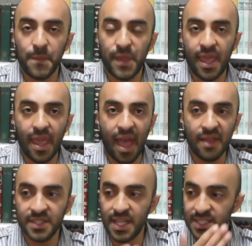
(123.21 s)
que
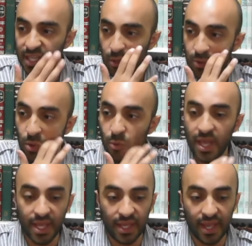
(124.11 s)
antes del 7 de
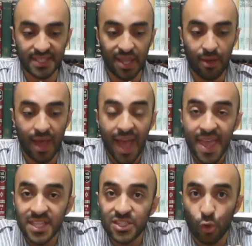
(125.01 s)
octubre estaba
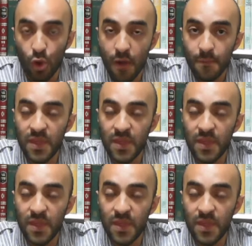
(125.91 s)
a esto